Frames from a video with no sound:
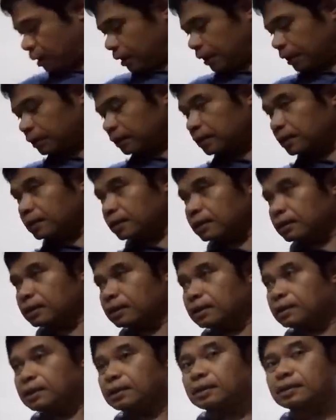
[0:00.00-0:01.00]
at
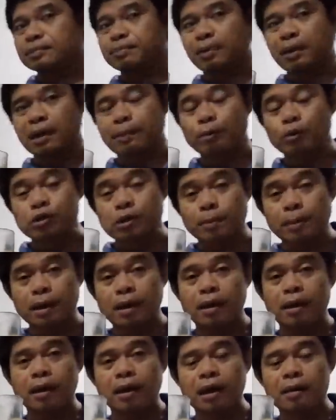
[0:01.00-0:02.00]
uh, para po sa
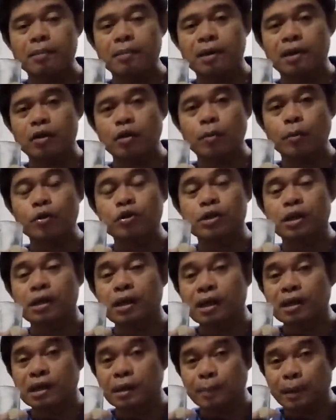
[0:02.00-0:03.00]
mga kaibigan ko po dyan
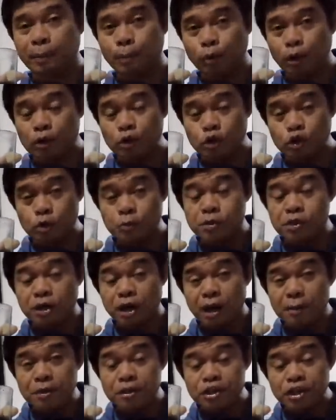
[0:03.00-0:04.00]
na hindi pa po
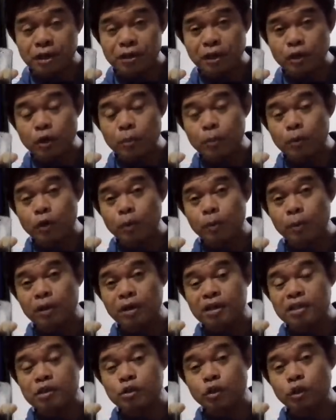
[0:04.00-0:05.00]
nag-subscribe sa channel ko po,
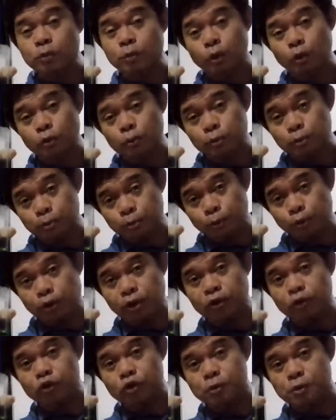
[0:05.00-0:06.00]
please don't
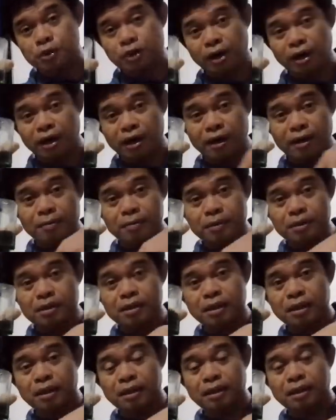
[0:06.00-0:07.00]
forget to subscribe.
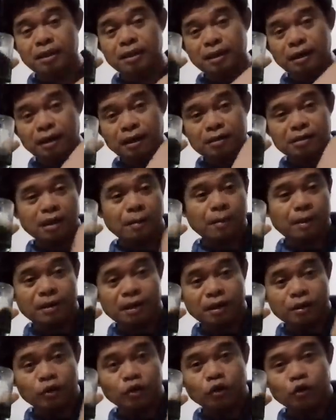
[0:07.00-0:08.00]
Uh, saan ba
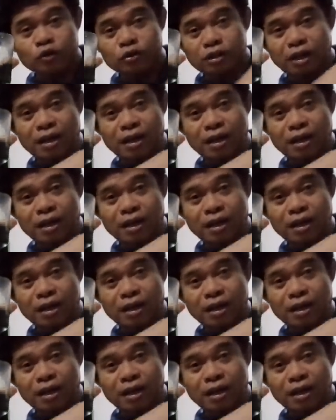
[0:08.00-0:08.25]
dito? O, oh,